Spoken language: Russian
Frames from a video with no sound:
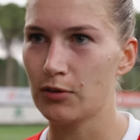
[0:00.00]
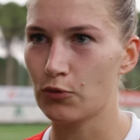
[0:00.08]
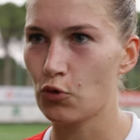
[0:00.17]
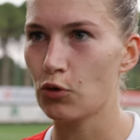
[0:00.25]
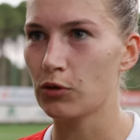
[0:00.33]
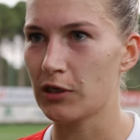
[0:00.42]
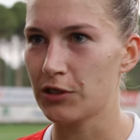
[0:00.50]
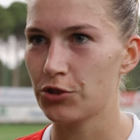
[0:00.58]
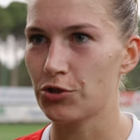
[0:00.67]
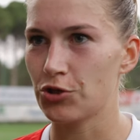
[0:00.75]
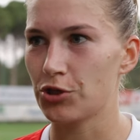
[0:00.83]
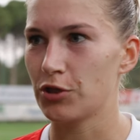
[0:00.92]
Гол,
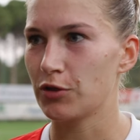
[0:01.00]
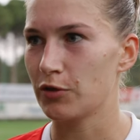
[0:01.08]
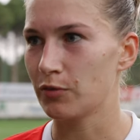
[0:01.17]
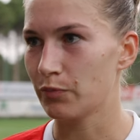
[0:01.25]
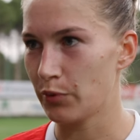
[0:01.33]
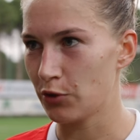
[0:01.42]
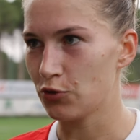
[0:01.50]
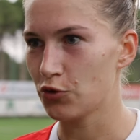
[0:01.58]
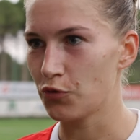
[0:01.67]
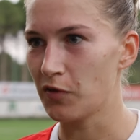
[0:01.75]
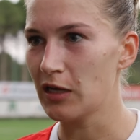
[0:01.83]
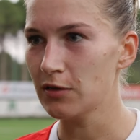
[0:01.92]
конечно же,
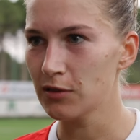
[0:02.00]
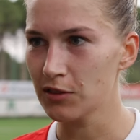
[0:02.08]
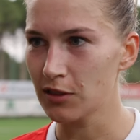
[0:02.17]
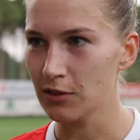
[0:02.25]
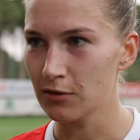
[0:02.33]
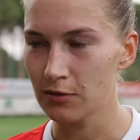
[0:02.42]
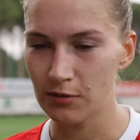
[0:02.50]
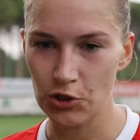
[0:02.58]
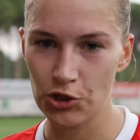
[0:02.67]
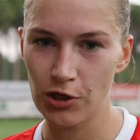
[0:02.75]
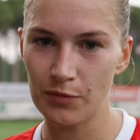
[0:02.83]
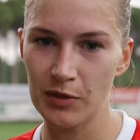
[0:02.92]
принес уверенности
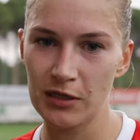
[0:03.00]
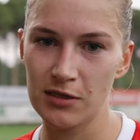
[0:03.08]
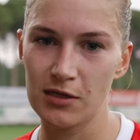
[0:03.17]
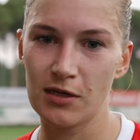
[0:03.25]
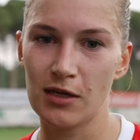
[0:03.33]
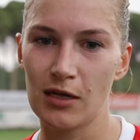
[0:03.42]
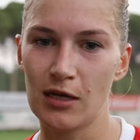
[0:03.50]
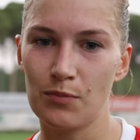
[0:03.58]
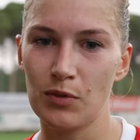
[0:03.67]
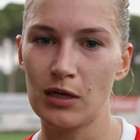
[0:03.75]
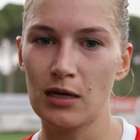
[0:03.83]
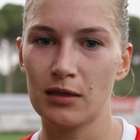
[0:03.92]
нашей команде, и
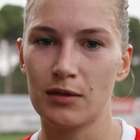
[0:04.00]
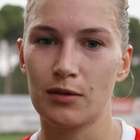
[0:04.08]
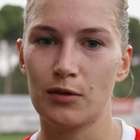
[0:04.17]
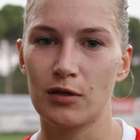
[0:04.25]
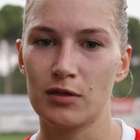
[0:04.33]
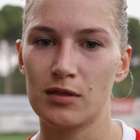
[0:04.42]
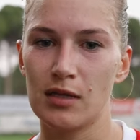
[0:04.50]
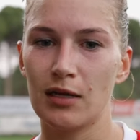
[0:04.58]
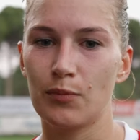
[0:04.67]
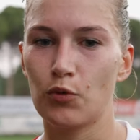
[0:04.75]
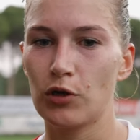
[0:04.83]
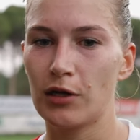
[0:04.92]
мы как-то
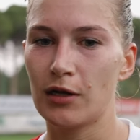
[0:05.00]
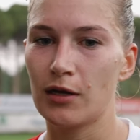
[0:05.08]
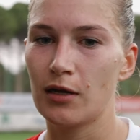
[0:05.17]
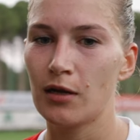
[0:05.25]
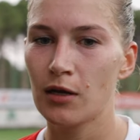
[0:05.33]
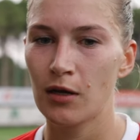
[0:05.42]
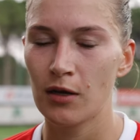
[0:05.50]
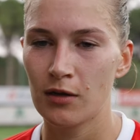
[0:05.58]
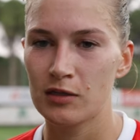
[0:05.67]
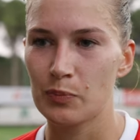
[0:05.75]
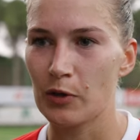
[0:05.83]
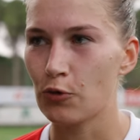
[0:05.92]
стали более
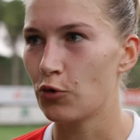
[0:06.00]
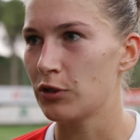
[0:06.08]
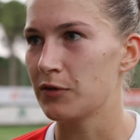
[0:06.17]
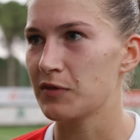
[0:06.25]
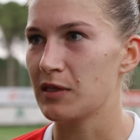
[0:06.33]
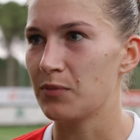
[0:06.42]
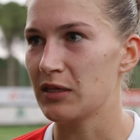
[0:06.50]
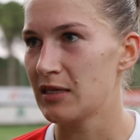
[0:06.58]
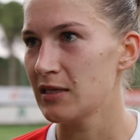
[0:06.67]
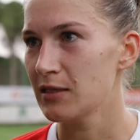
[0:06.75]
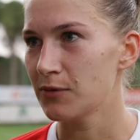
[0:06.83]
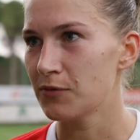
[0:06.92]
спокойно
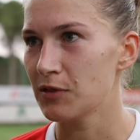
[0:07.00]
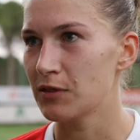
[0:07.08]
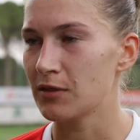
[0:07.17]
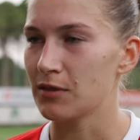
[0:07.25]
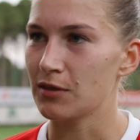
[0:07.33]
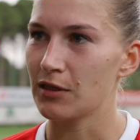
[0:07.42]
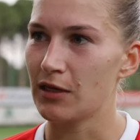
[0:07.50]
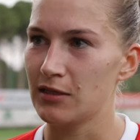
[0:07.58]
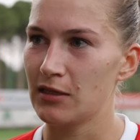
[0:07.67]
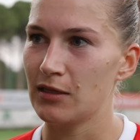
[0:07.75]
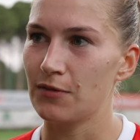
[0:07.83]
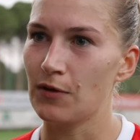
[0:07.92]
взаимодействовать, э,
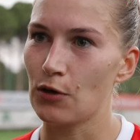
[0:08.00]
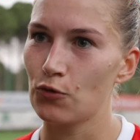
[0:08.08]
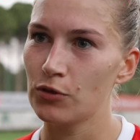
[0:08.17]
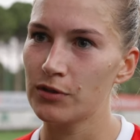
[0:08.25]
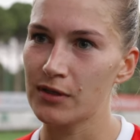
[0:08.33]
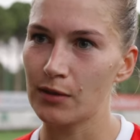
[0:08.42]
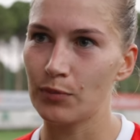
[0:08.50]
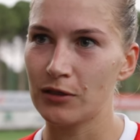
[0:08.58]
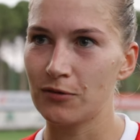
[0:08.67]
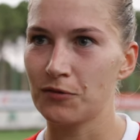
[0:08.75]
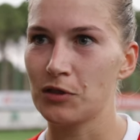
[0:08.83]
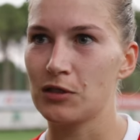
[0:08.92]
доходить до ворот,
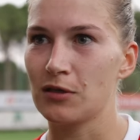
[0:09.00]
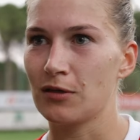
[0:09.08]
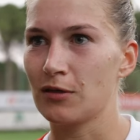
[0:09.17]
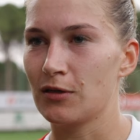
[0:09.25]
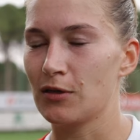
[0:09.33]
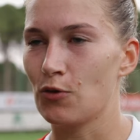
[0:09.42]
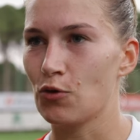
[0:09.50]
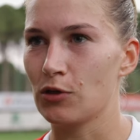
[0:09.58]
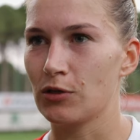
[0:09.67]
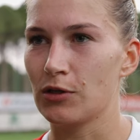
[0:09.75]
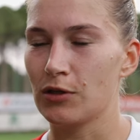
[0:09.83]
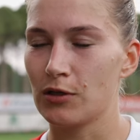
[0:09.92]
зарабатывать э,
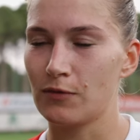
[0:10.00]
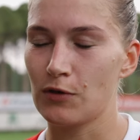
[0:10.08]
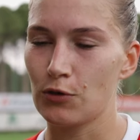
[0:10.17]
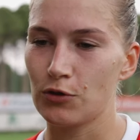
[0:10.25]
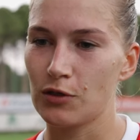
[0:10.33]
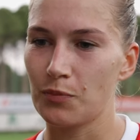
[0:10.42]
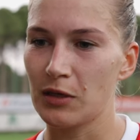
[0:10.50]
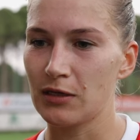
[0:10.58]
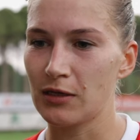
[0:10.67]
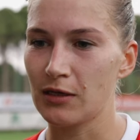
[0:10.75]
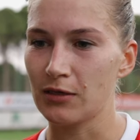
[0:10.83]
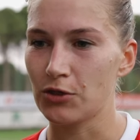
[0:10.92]
около ворот
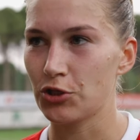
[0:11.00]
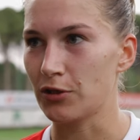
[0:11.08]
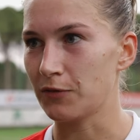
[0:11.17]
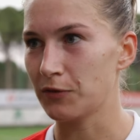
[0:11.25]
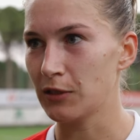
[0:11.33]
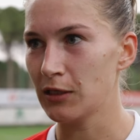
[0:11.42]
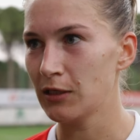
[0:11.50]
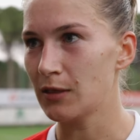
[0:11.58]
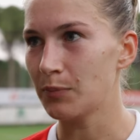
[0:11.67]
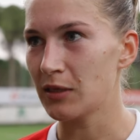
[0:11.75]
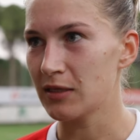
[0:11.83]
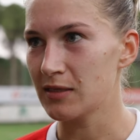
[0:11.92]
соперника штрафные
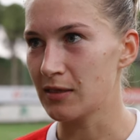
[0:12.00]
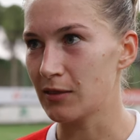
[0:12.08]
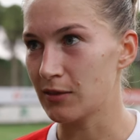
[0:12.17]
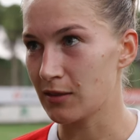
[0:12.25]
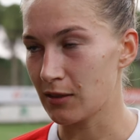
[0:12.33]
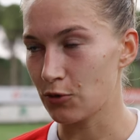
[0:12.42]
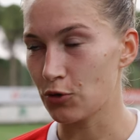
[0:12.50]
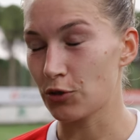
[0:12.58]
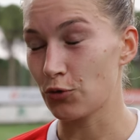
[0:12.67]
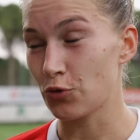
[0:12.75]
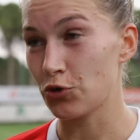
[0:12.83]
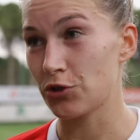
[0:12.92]
опасные, с
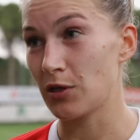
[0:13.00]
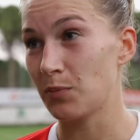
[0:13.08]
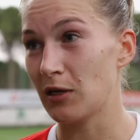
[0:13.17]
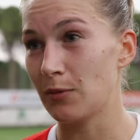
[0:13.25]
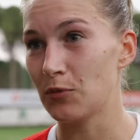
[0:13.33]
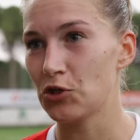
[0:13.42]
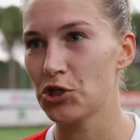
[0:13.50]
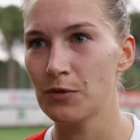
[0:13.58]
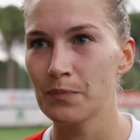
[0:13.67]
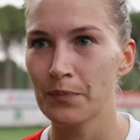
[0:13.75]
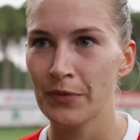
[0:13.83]
которых тоже забили мячи.